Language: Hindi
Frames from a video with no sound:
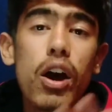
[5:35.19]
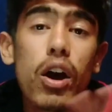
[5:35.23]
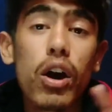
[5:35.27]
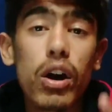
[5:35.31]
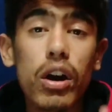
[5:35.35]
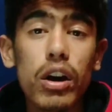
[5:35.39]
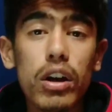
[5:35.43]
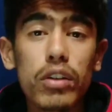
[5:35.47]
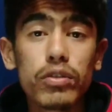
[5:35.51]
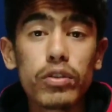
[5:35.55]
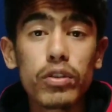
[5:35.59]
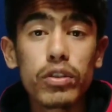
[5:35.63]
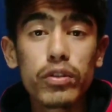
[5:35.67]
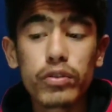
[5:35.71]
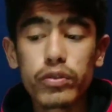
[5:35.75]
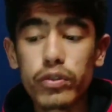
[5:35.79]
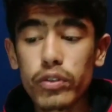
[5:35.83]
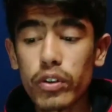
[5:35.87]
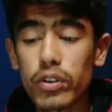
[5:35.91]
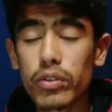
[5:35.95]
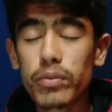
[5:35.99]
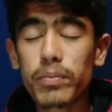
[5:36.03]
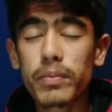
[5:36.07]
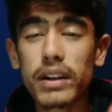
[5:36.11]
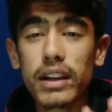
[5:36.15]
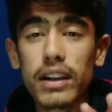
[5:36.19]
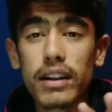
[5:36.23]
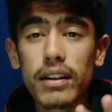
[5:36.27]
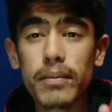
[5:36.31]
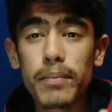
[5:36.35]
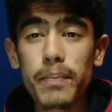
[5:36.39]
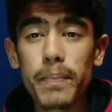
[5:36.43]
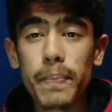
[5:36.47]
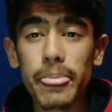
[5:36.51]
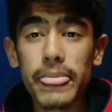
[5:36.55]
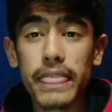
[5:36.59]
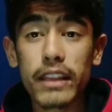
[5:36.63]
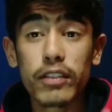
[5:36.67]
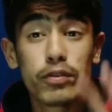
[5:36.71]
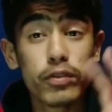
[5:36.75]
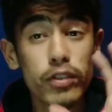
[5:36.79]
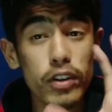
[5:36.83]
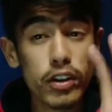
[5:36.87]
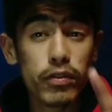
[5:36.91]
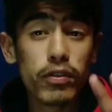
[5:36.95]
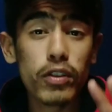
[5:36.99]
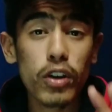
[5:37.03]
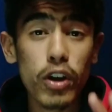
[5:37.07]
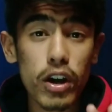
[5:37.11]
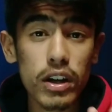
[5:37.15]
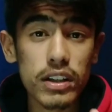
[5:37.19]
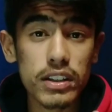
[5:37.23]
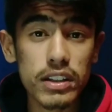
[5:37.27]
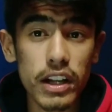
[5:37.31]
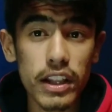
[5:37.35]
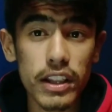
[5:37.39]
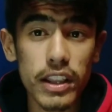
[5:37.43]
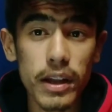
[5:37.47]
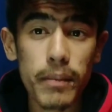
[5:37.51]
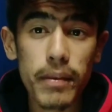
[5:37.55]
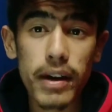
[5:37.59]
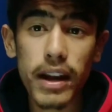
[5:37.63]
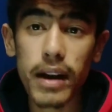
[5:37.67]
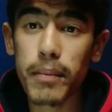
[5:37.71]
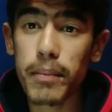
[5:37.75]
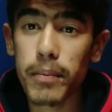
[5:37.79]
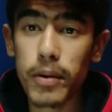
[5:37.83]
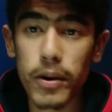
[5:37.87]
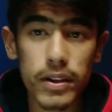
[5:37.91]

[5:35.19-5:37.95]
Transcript: और वो वो मतलब वो व्लॉग चला था हमारा